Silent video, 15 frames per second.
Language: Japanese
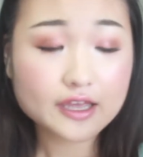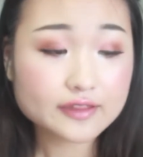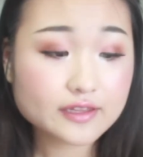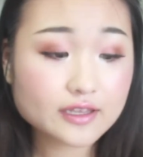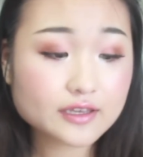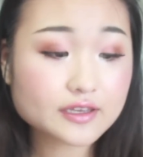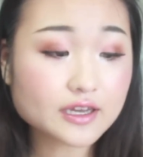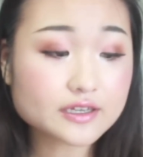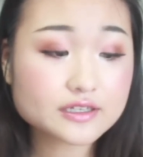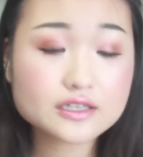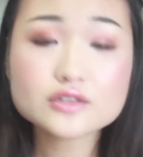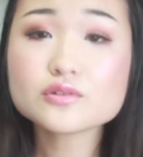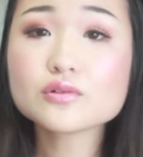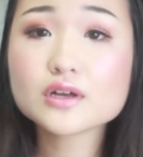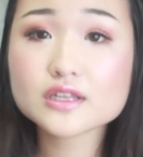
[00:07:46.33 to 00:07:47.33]
で100
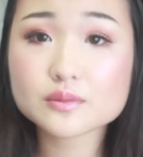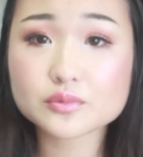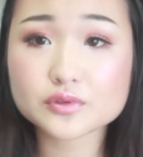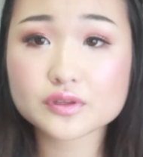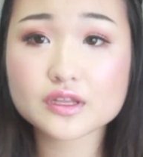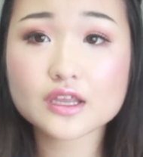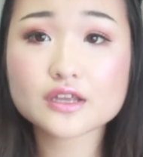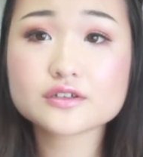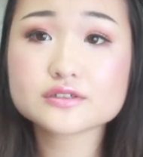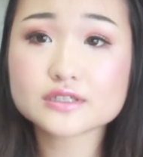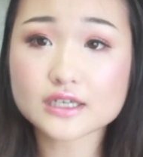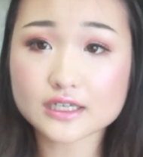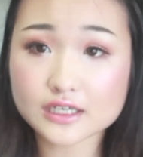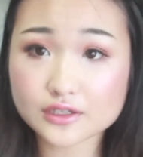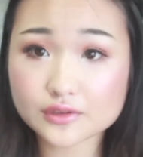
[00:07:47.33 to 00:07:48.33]
均とかで持っているん
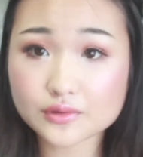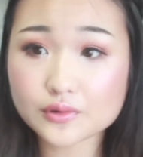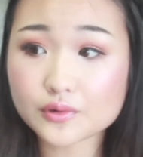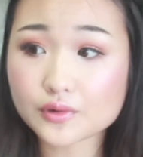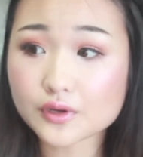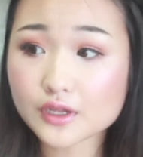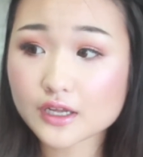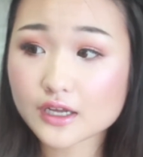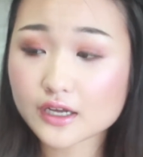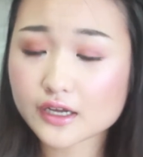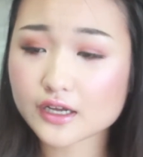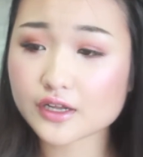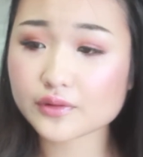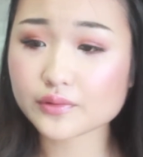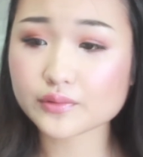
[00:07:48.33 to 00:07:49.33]
だけど
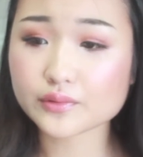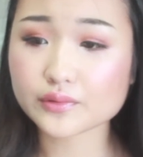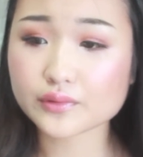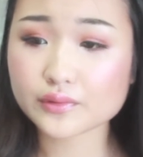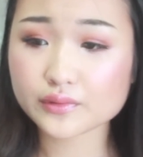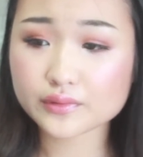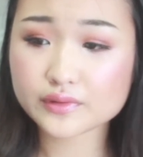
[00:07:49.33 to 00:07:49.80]
あの